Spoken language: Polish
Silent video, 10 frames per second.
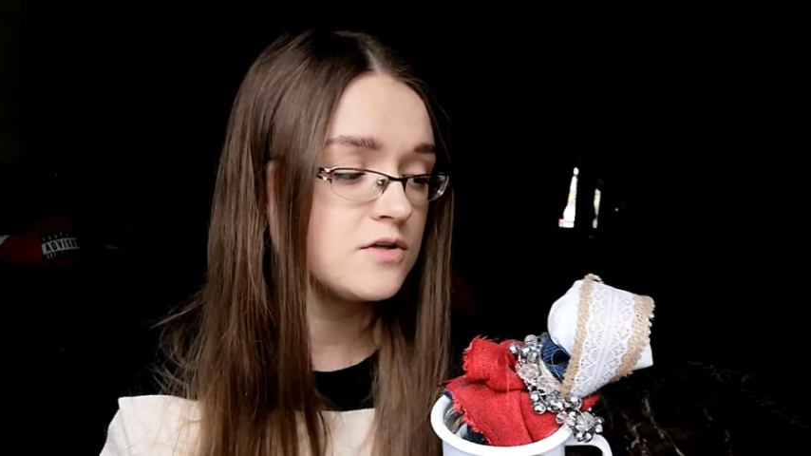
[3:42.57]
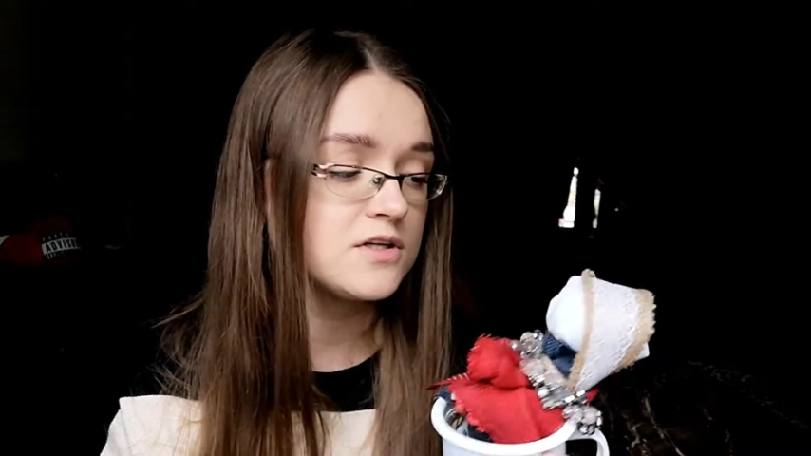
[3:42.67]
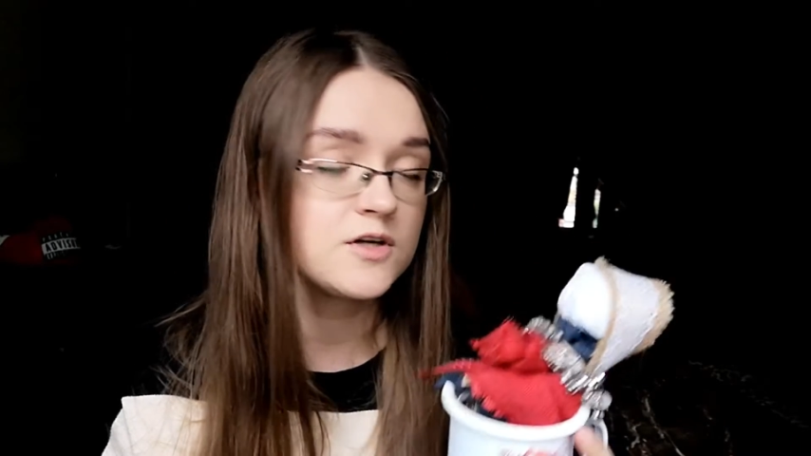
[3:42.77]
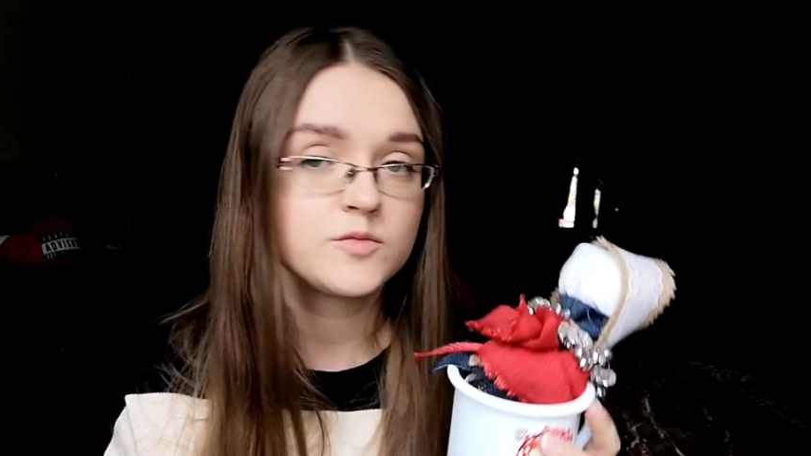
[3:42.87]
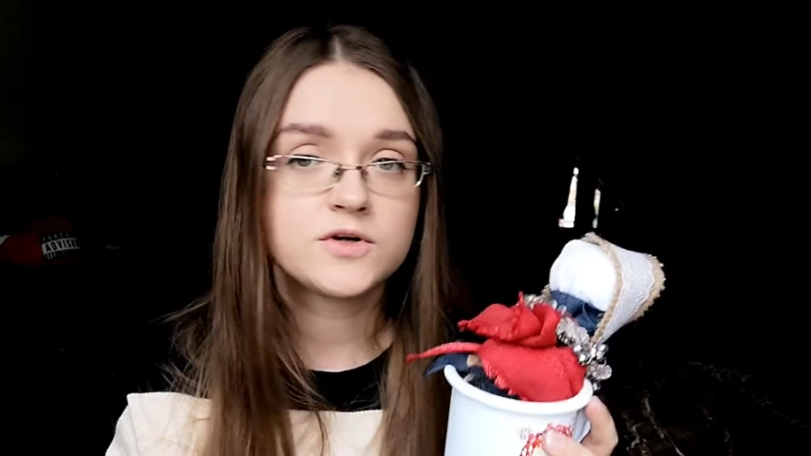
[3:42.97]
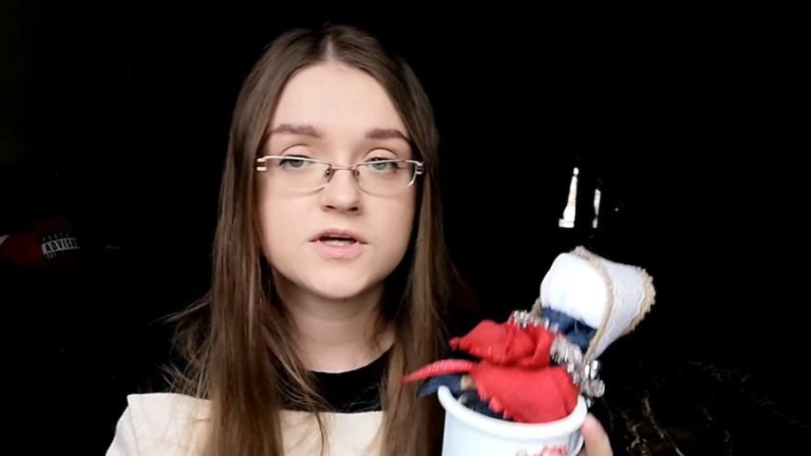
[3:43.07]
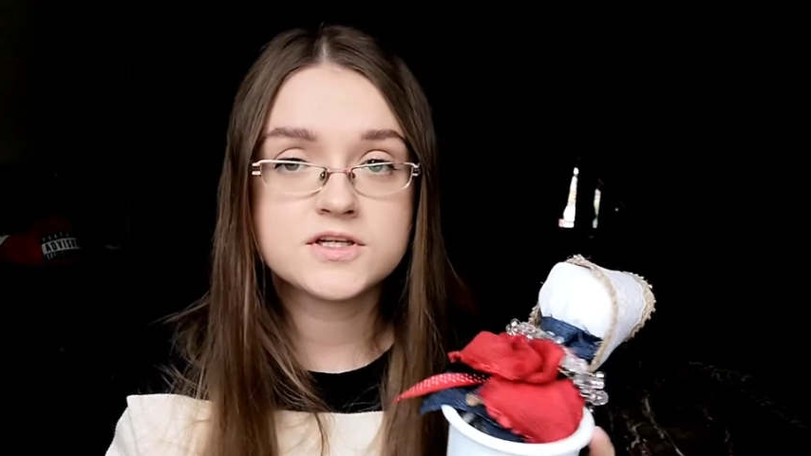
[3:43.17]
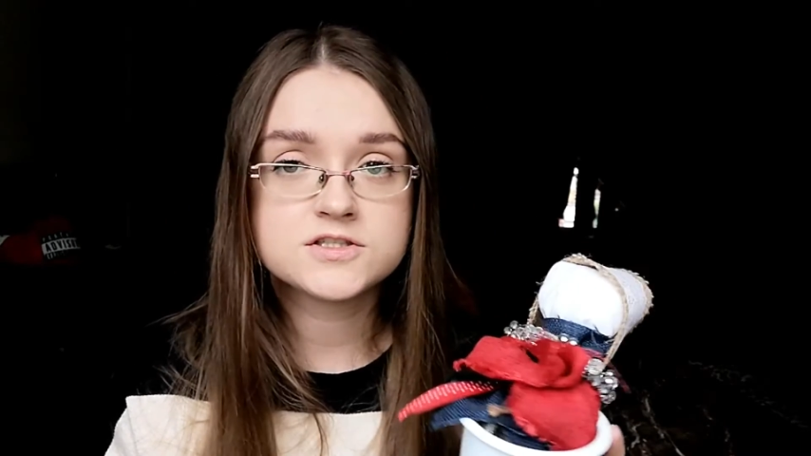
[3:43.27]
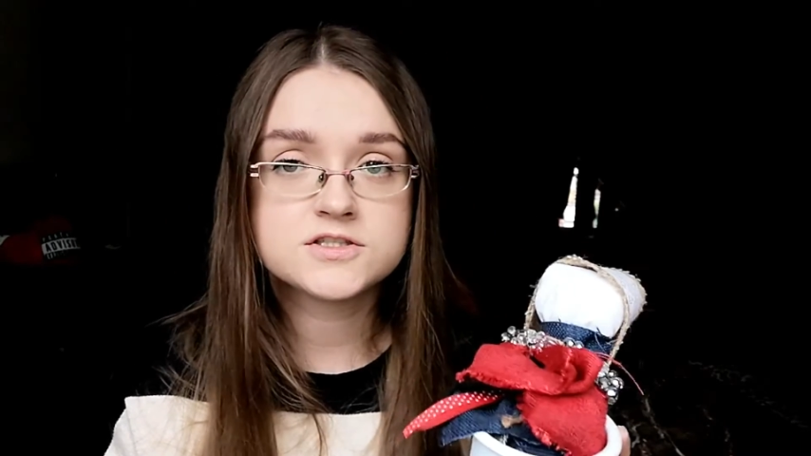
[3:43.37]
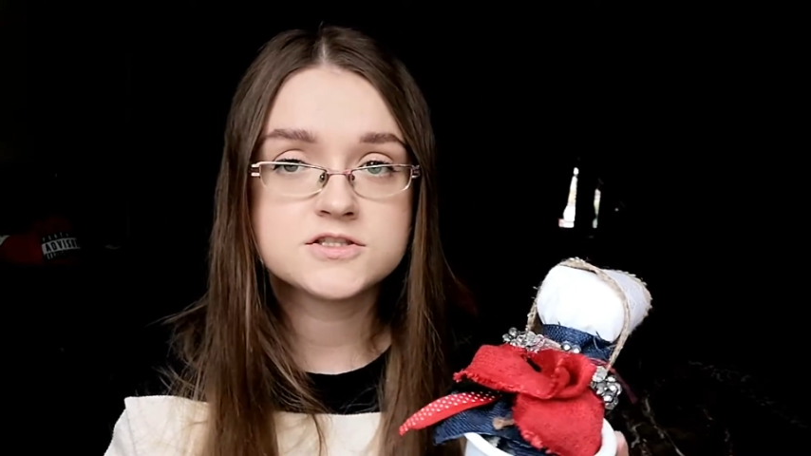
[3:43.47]
jednak moja
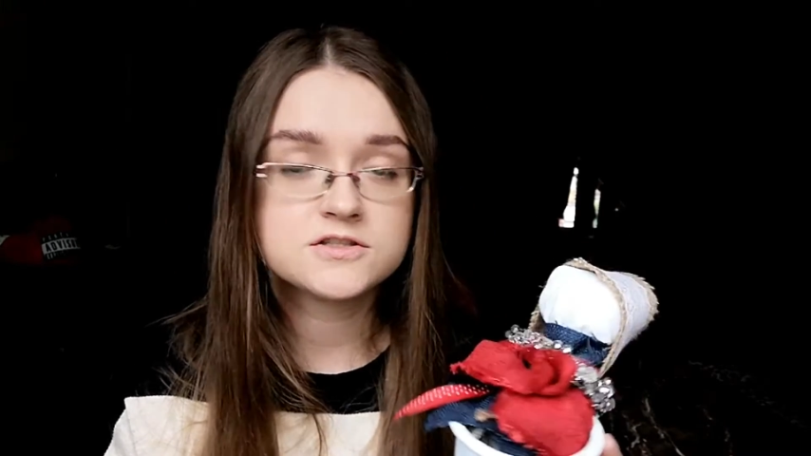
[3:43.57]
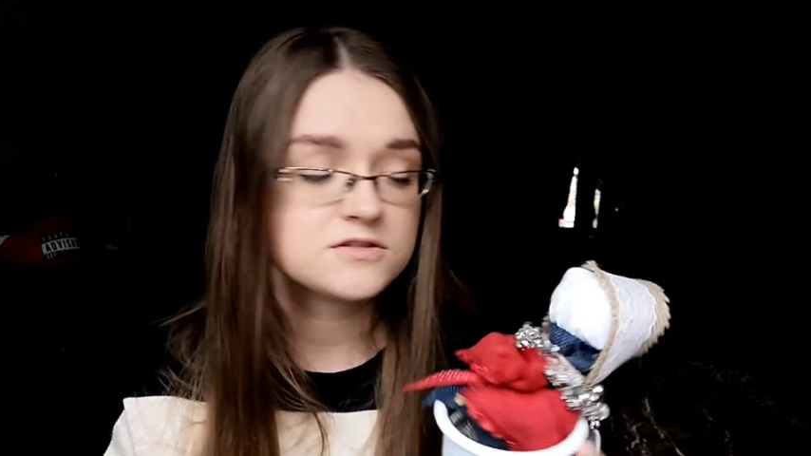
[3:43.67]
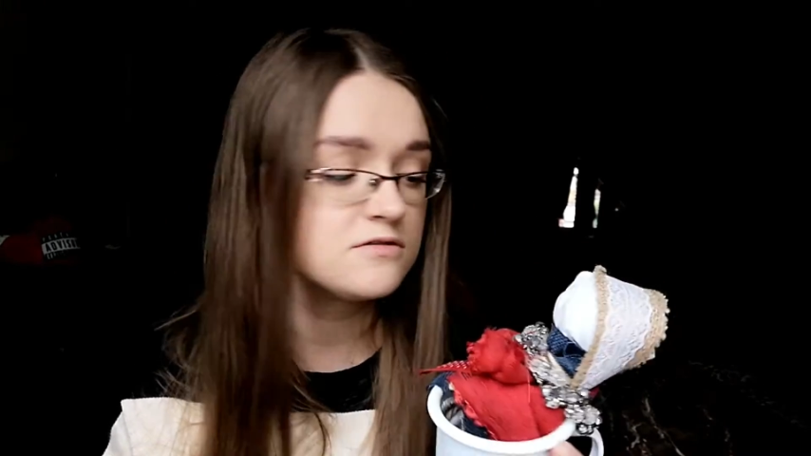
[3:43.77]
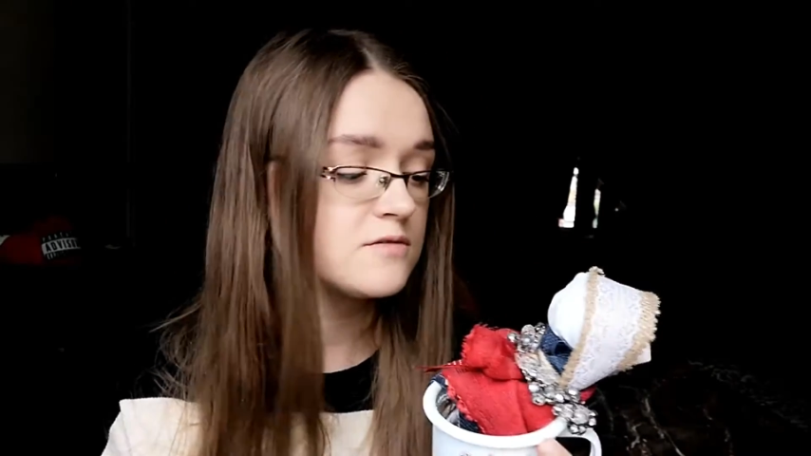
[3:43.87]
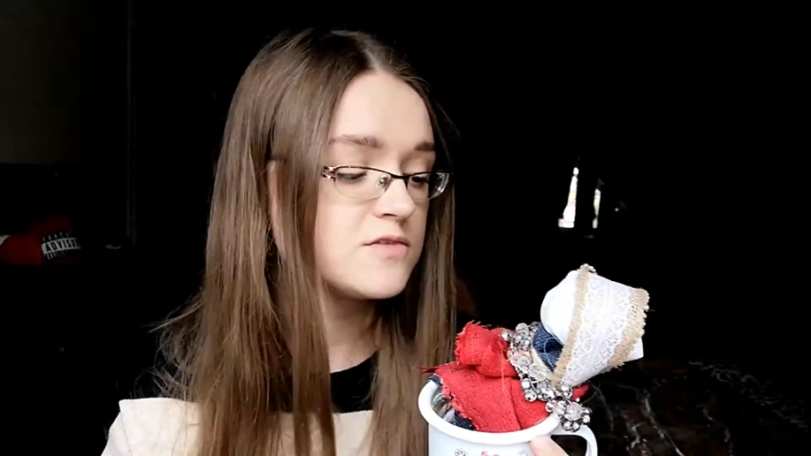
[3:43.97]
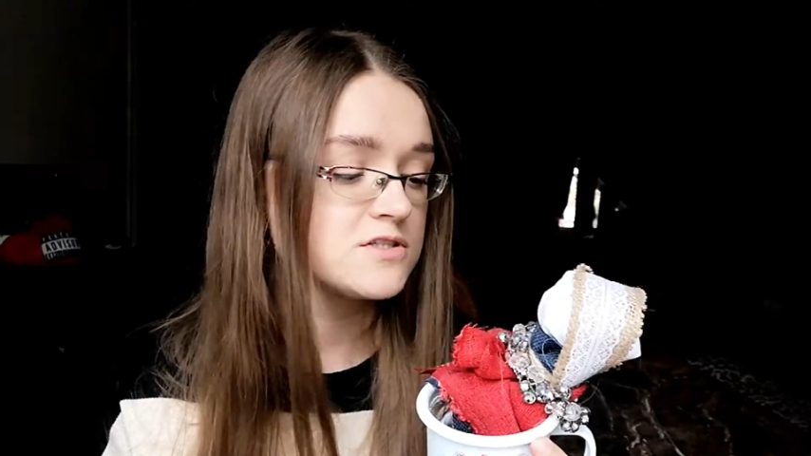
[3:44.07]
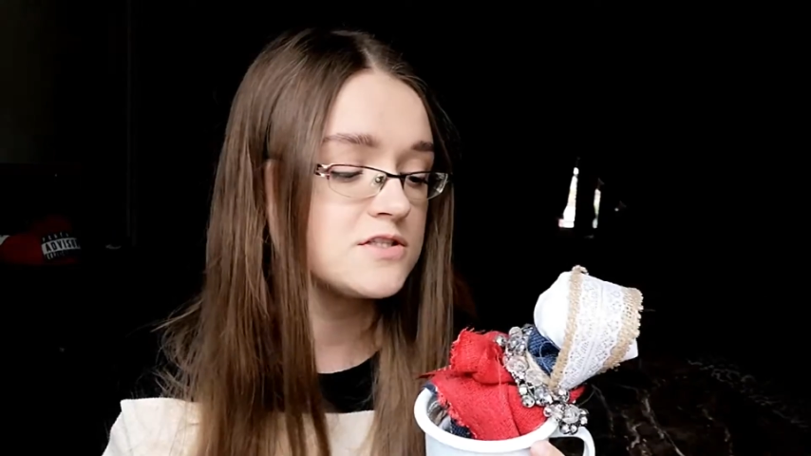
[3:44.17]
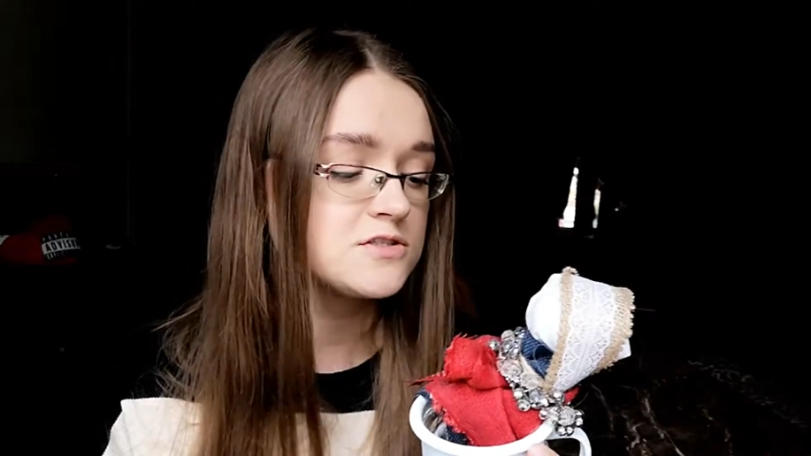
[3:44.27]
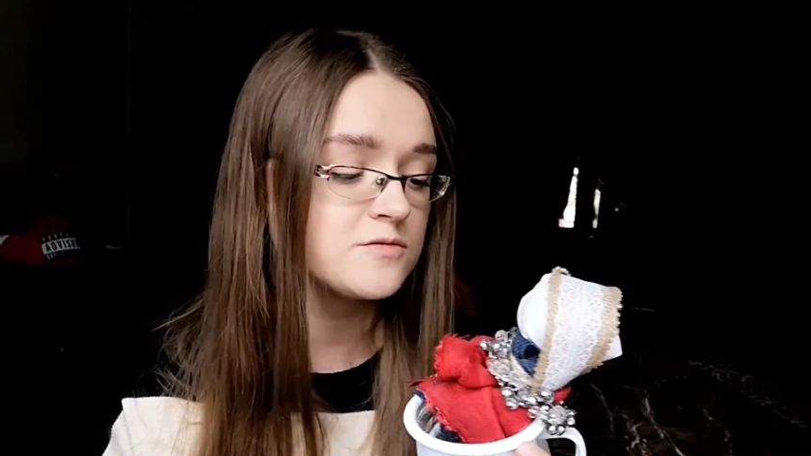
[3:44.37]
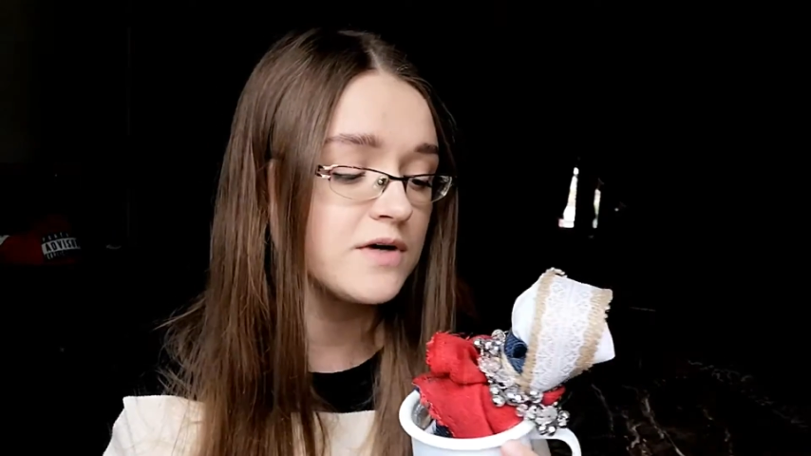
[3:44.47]
jeszcze się całkiem
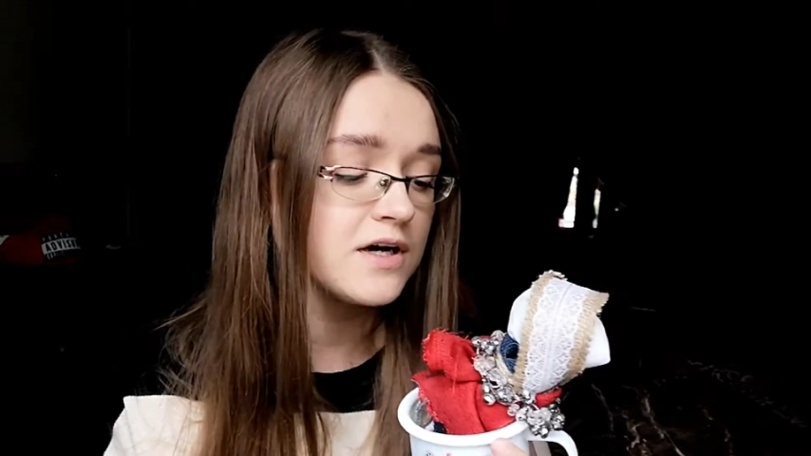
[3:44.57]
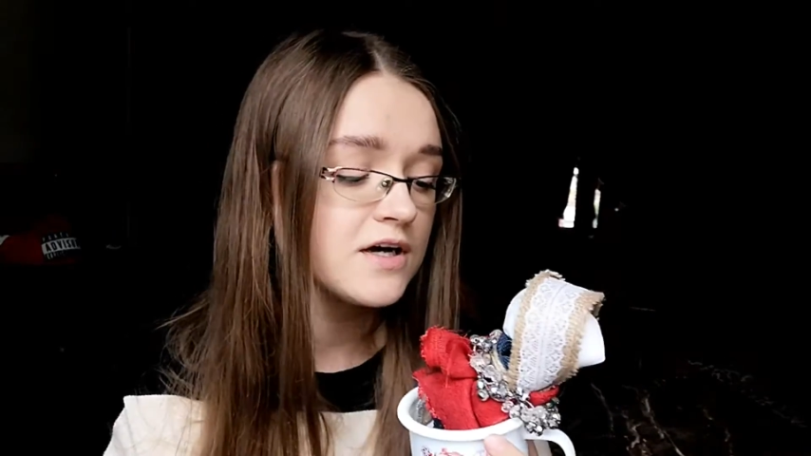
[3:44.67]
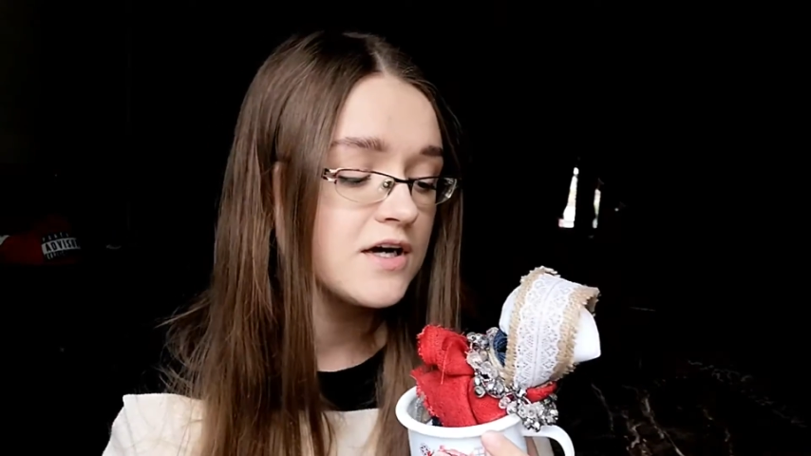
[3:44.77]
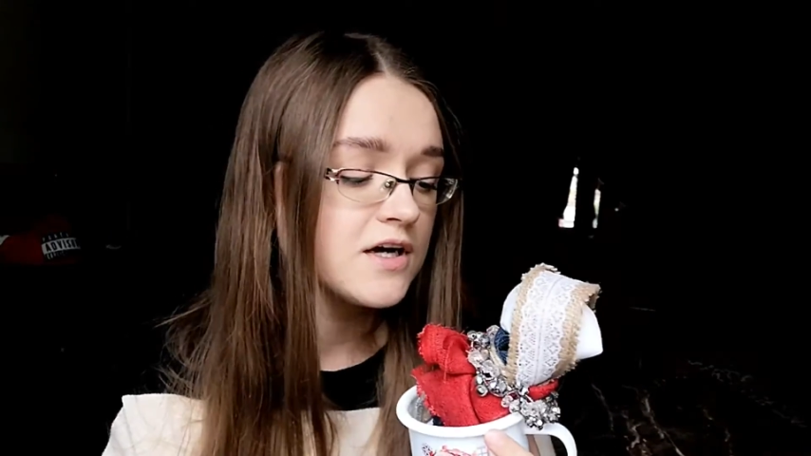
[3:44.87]
nieźle trzyma.